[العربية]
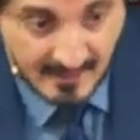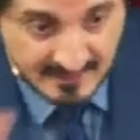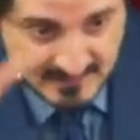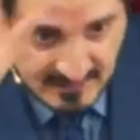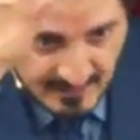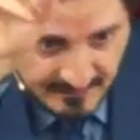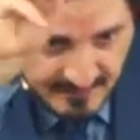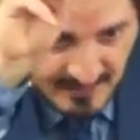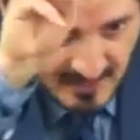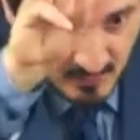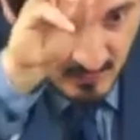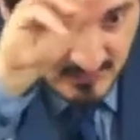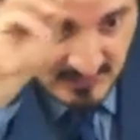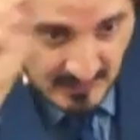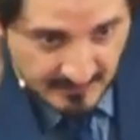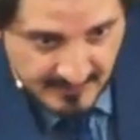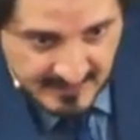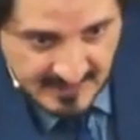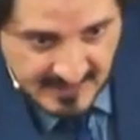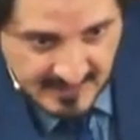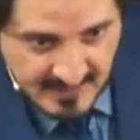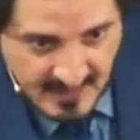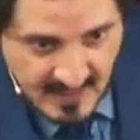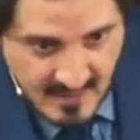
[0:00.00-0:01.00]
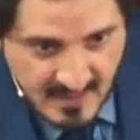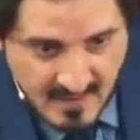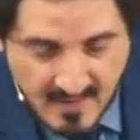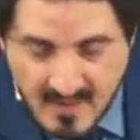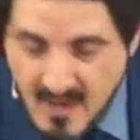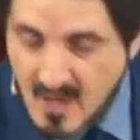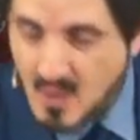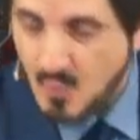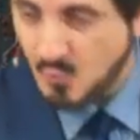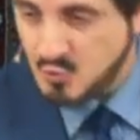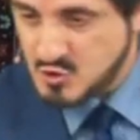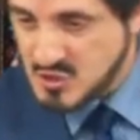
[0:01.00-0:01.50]
قطع من هنا قطع من هنا
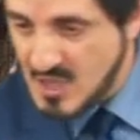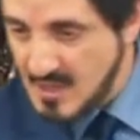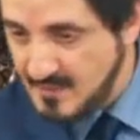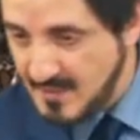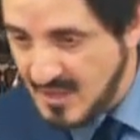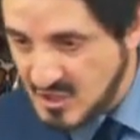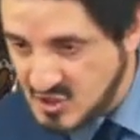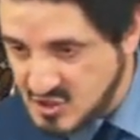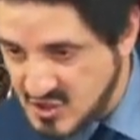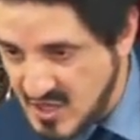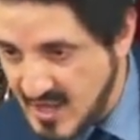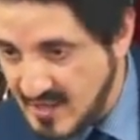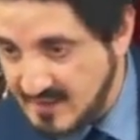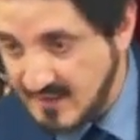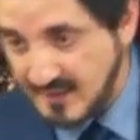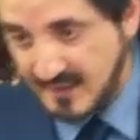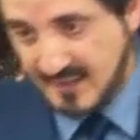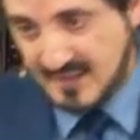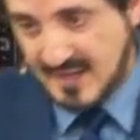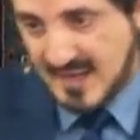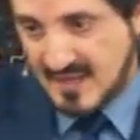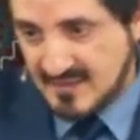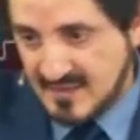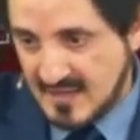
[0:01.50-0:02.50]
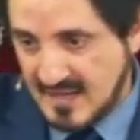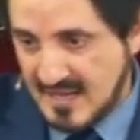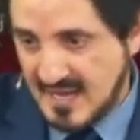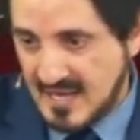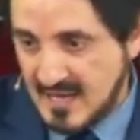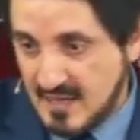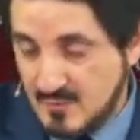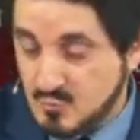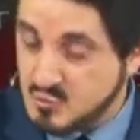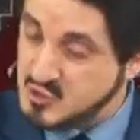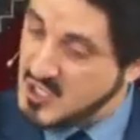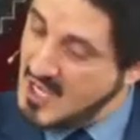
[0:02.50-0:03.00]
وجاب أشياء نقلها هذا
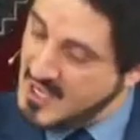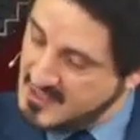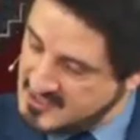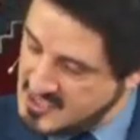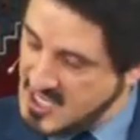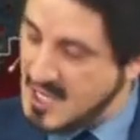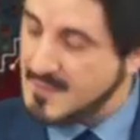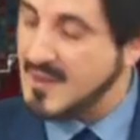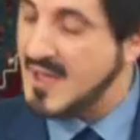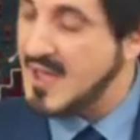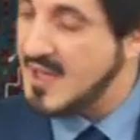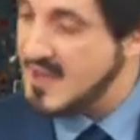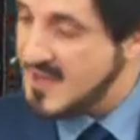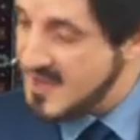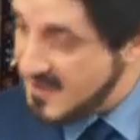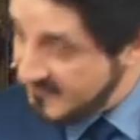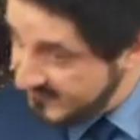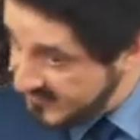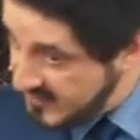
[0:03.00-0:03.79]
العالم وجابها